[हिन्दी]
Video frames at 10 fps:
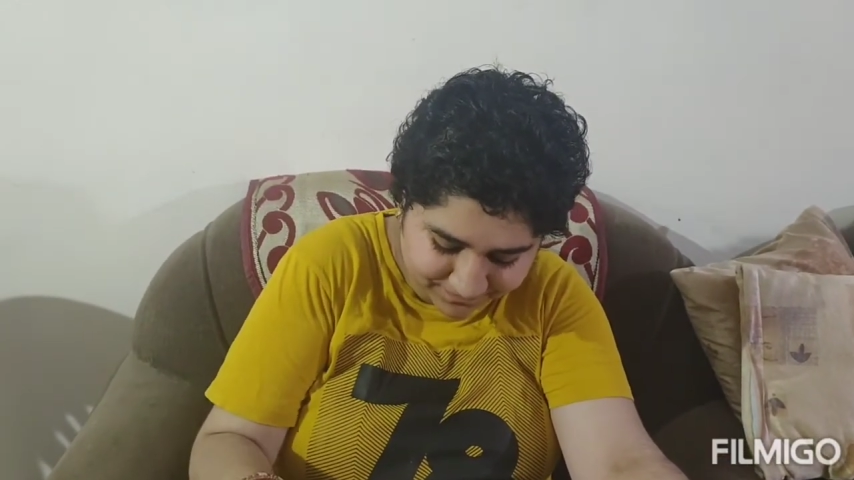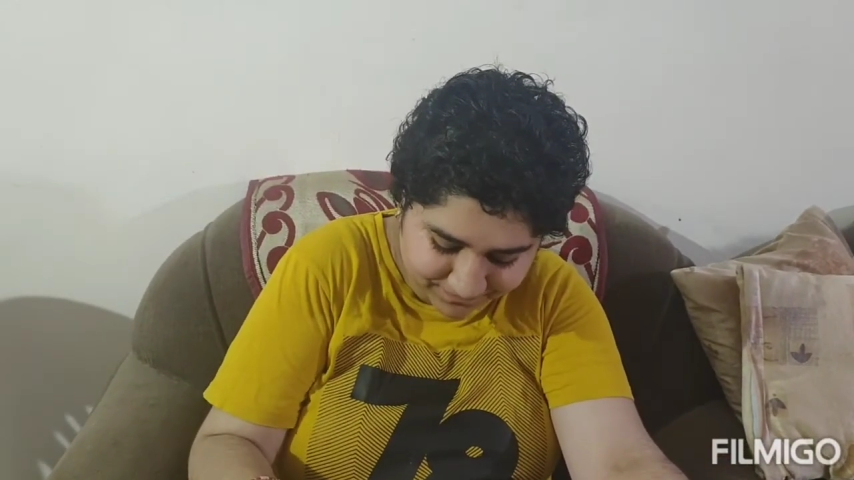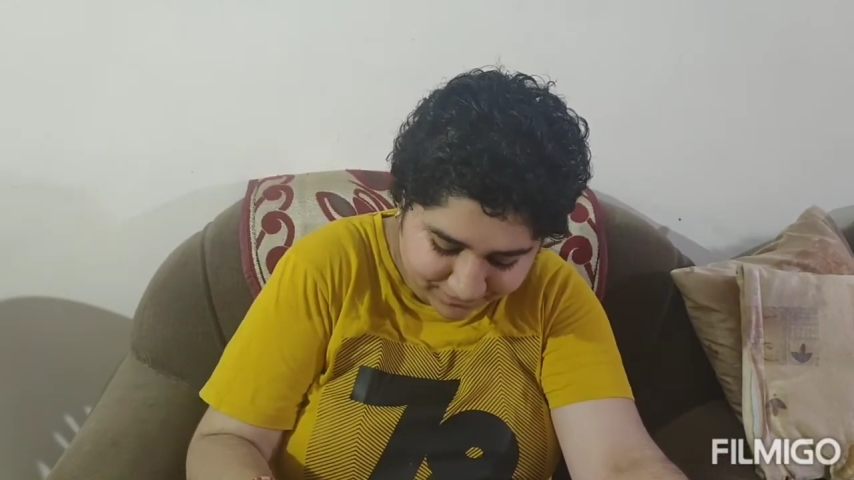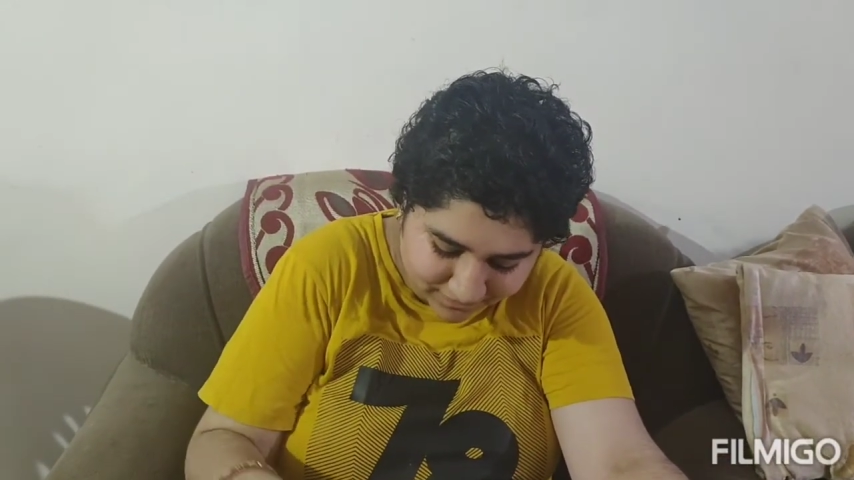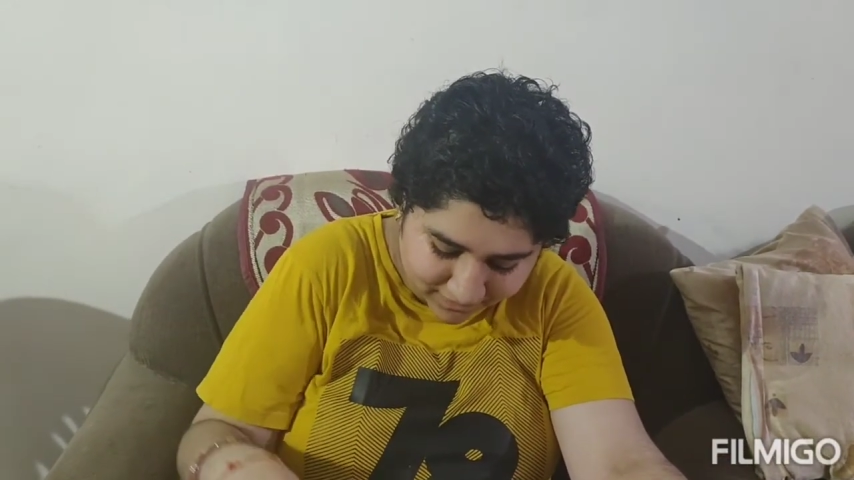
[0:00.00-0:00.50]

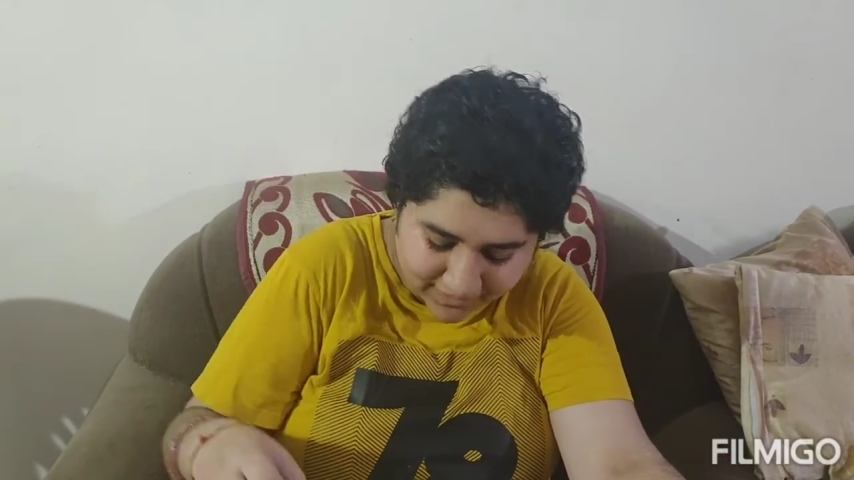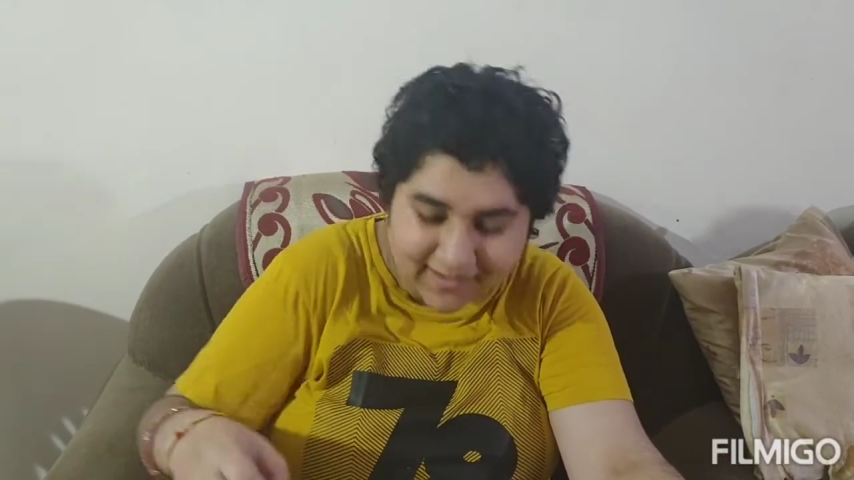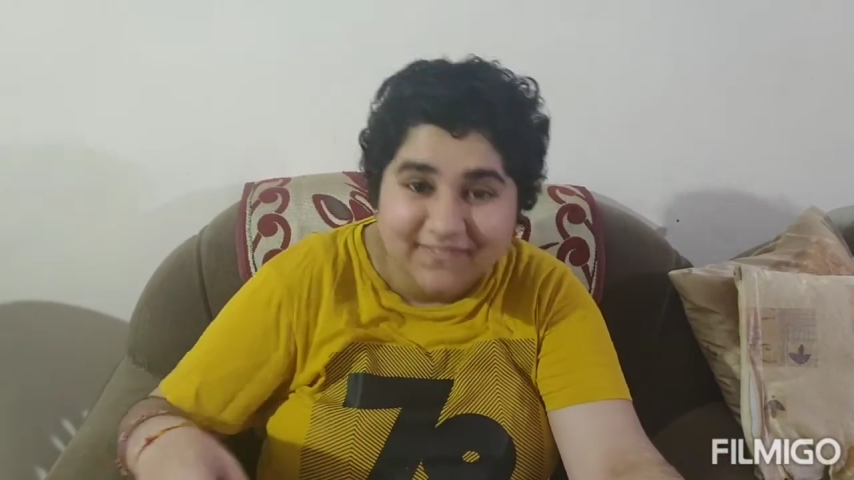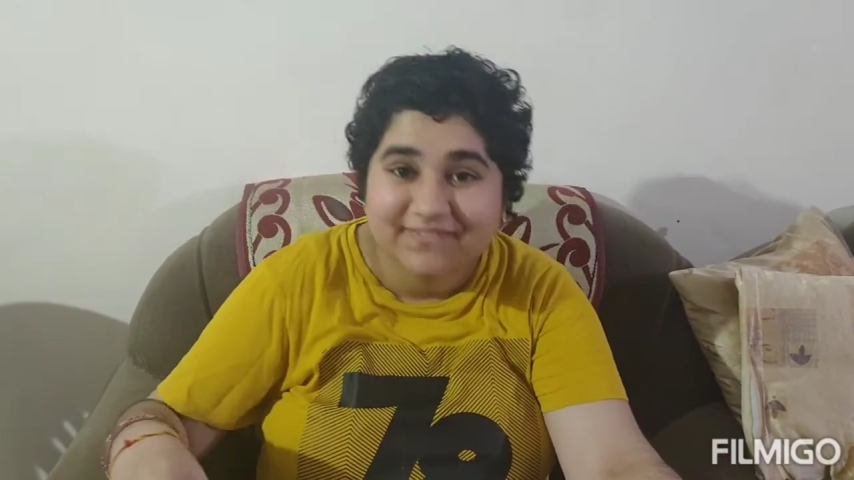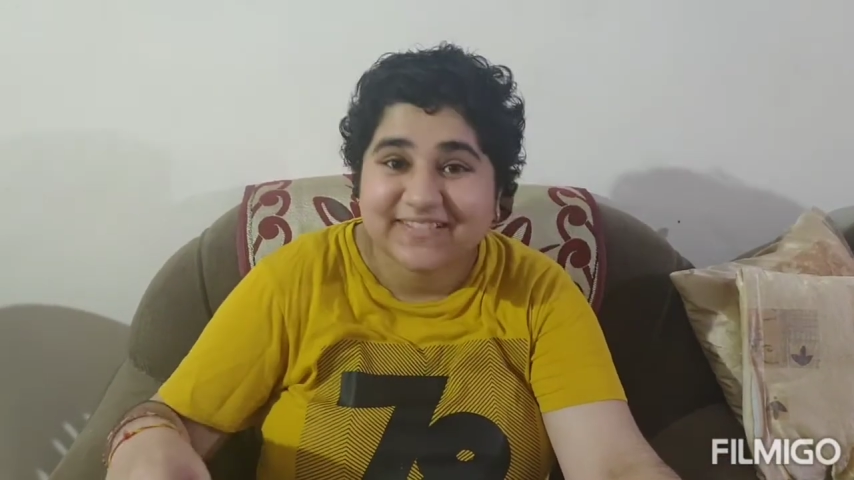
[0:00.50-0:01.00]
आपको
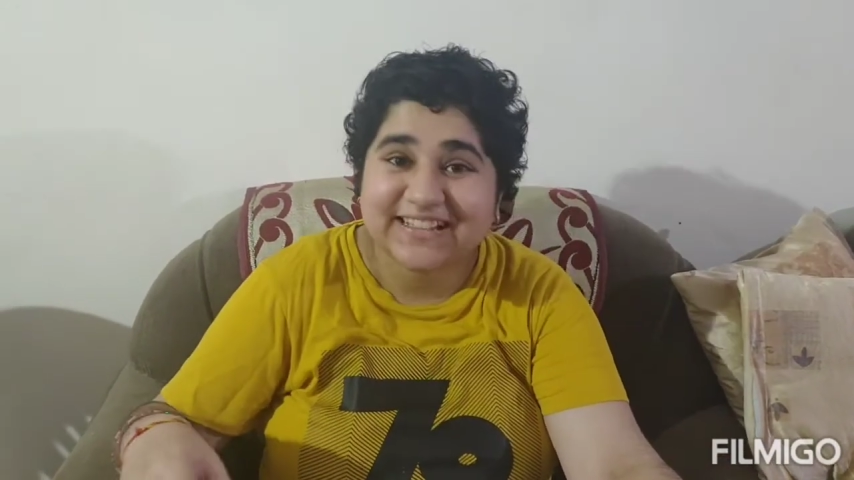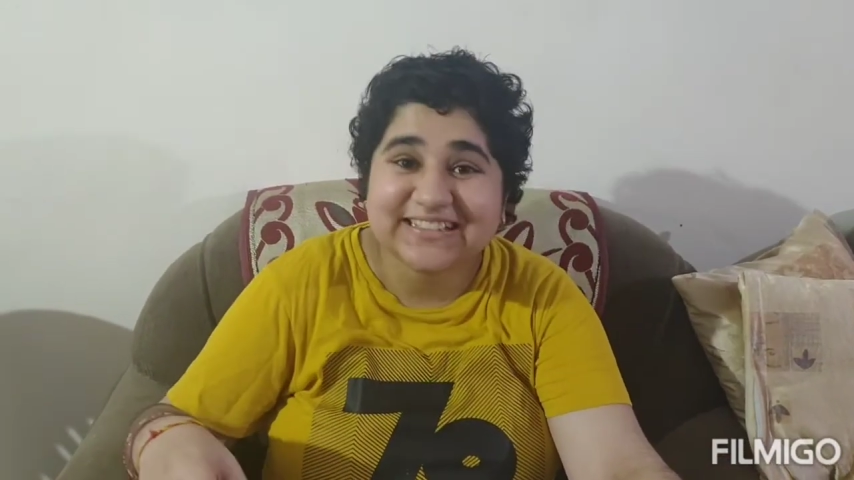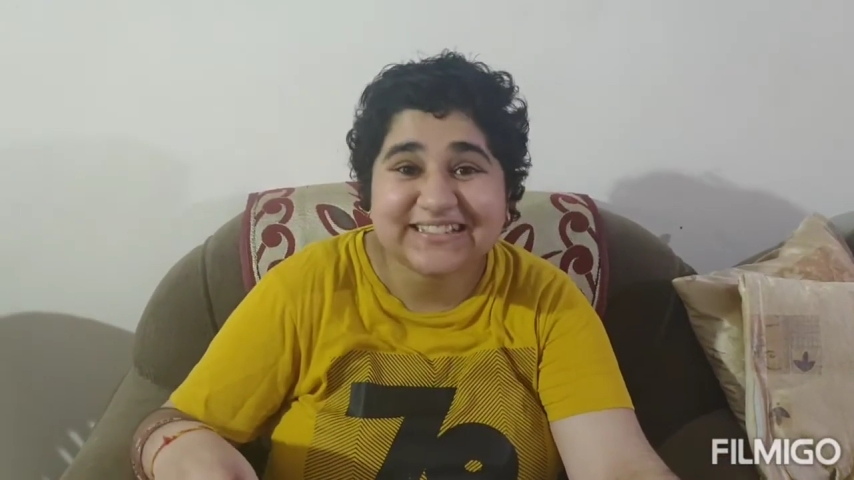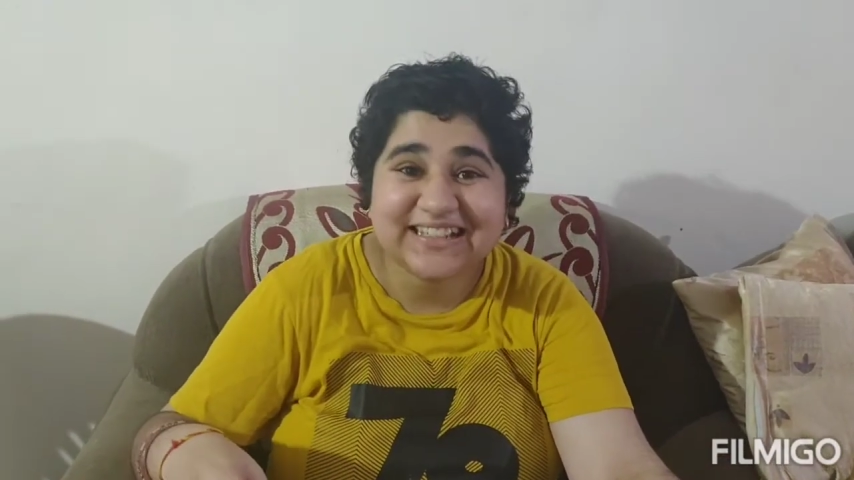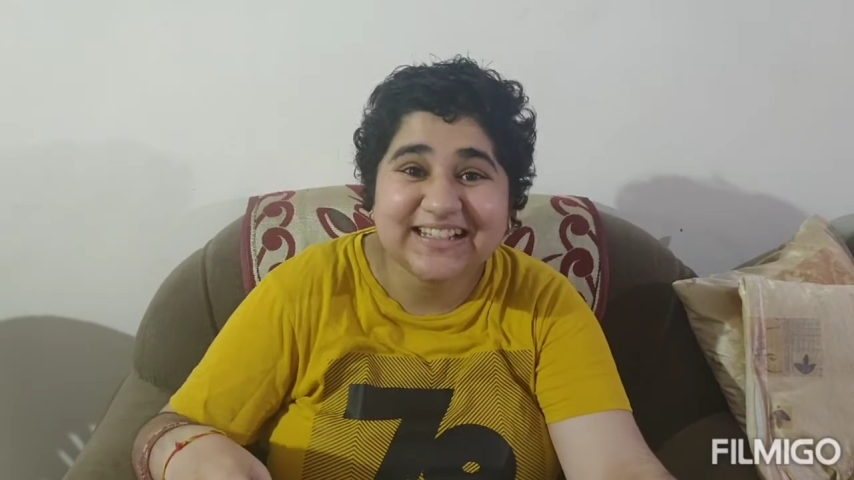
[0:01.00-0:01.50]

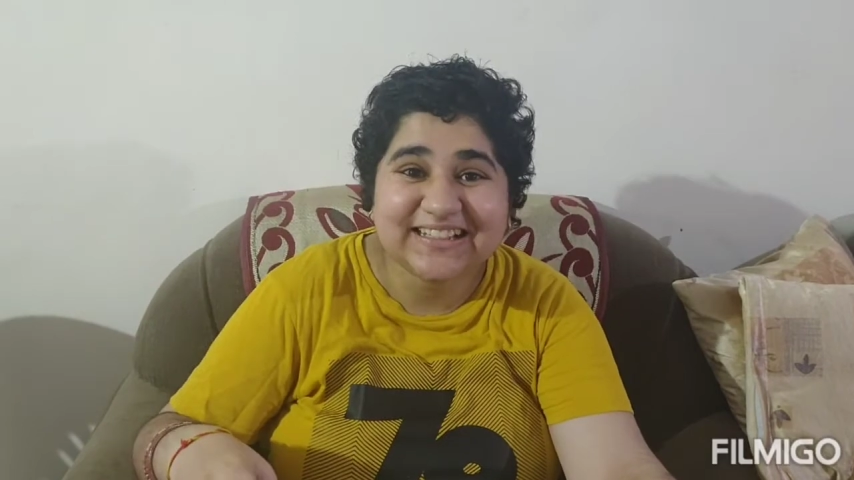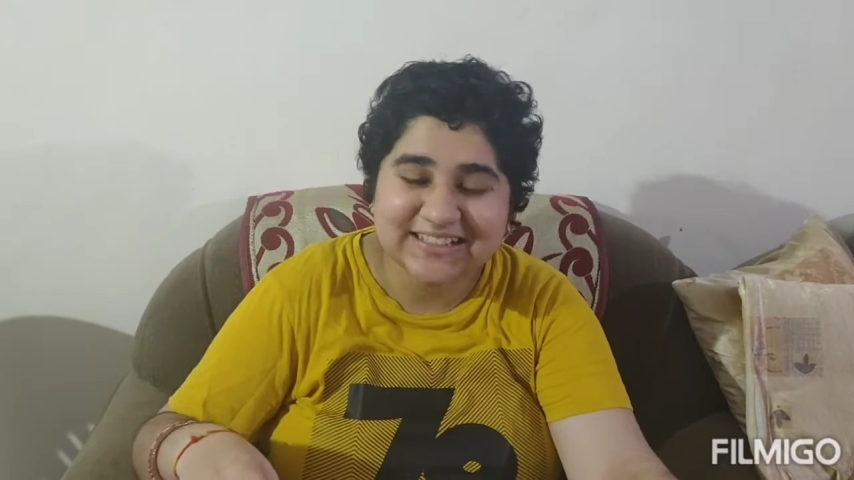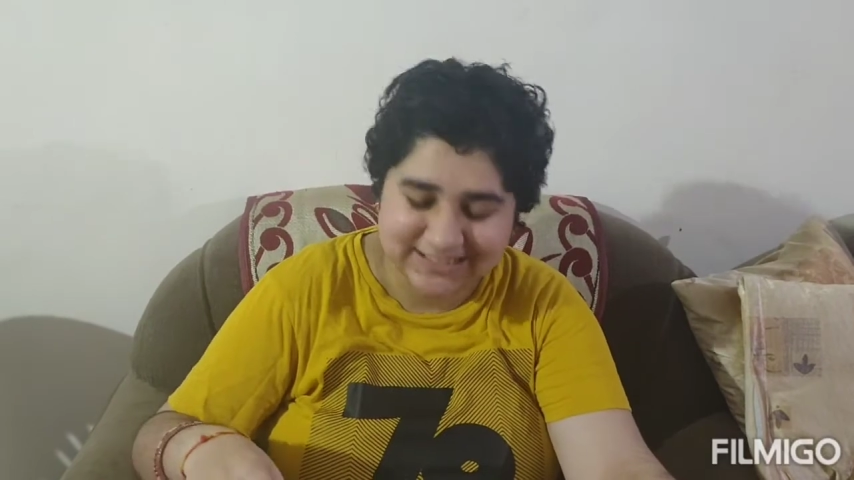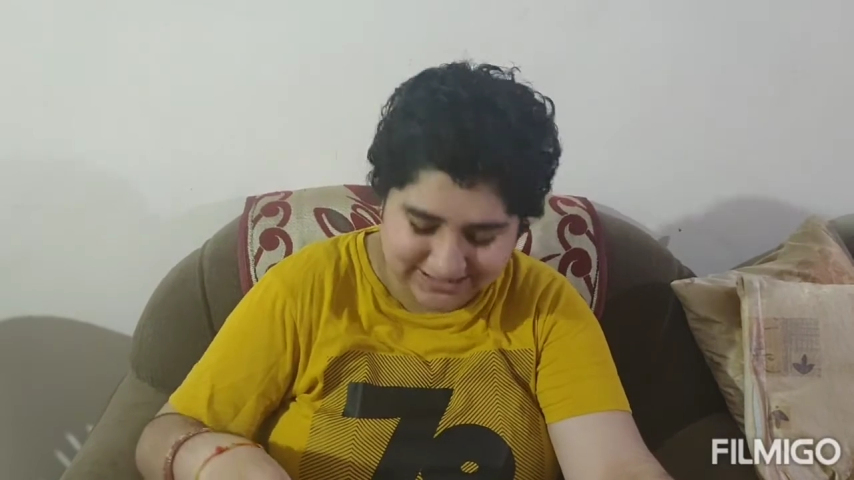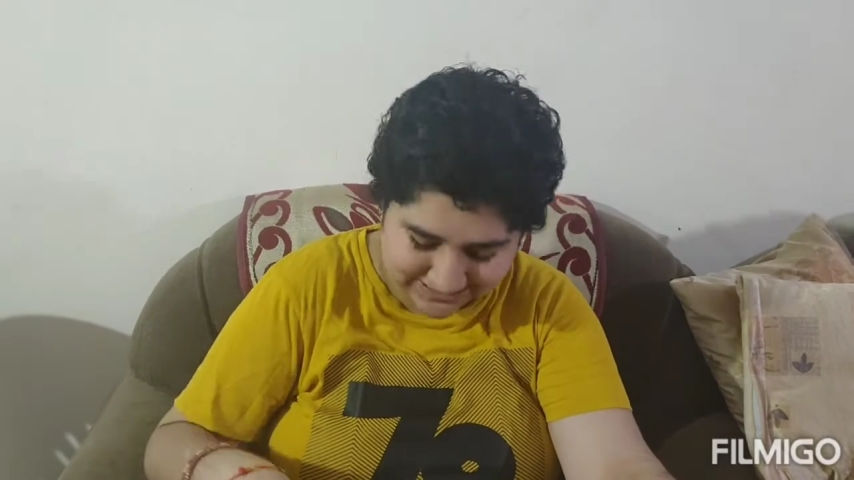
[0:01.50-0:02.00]
अच्छा लग रहा